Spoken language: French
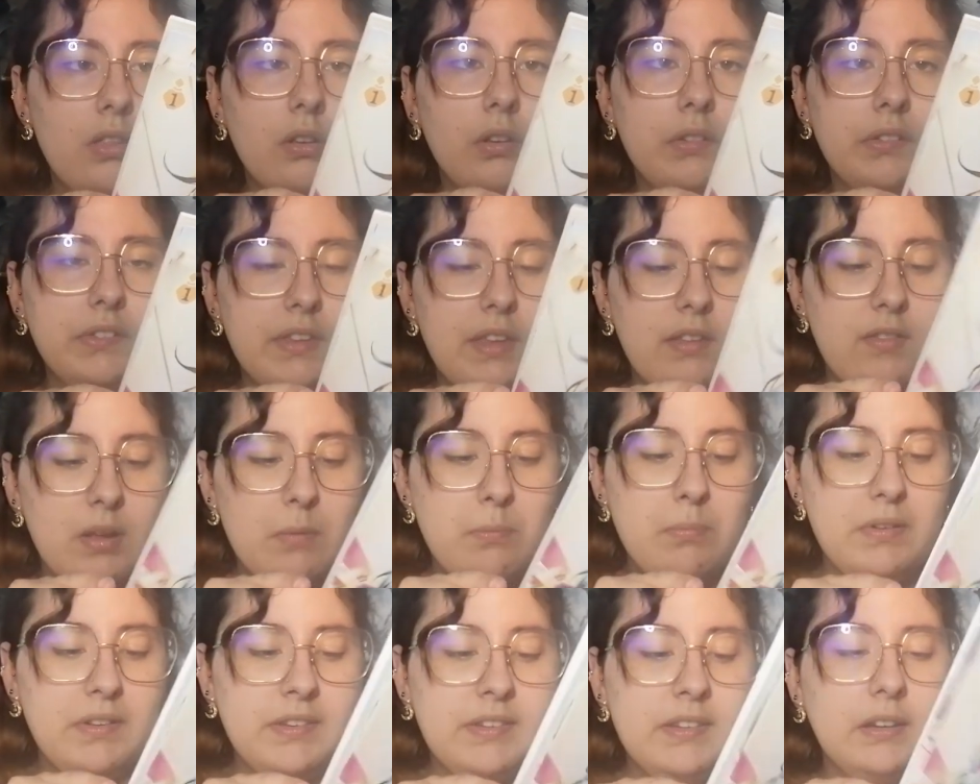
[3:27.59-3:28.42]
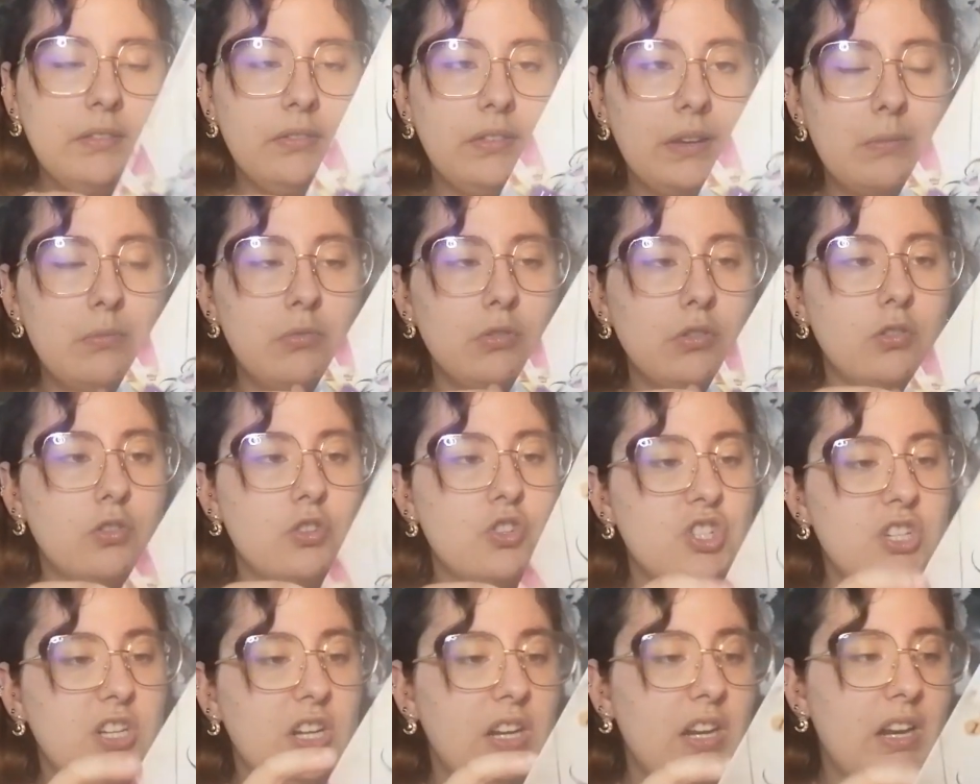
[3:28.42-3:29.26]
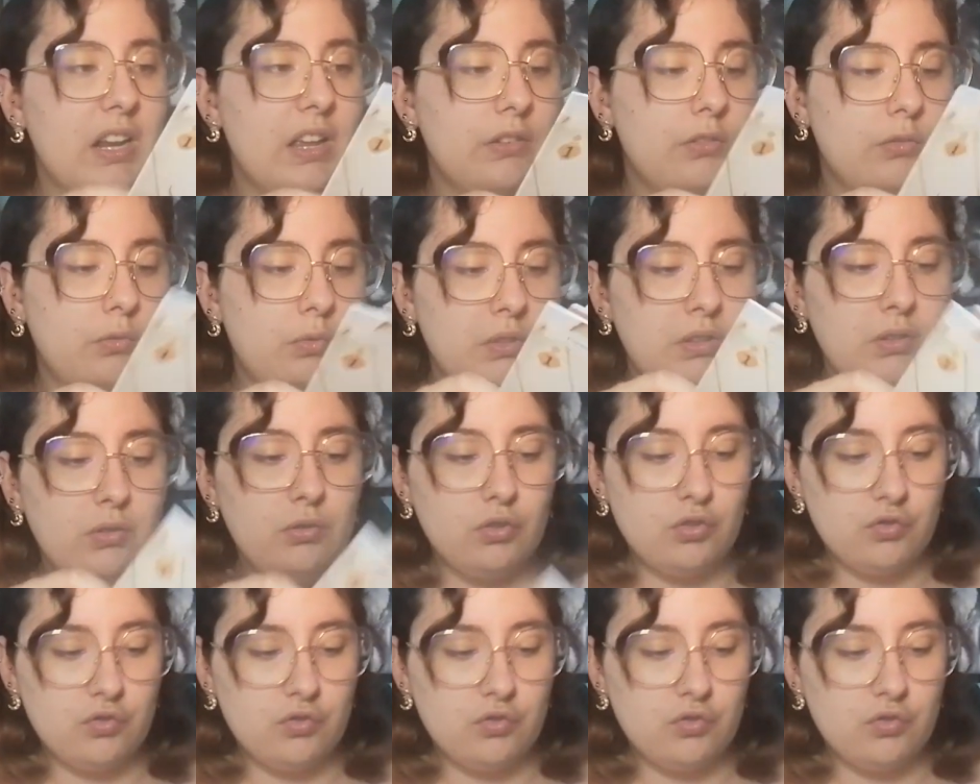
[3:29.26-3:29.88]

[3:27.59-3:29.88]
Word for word: non, c'est avec plaisir vraiment que je lirai la suite.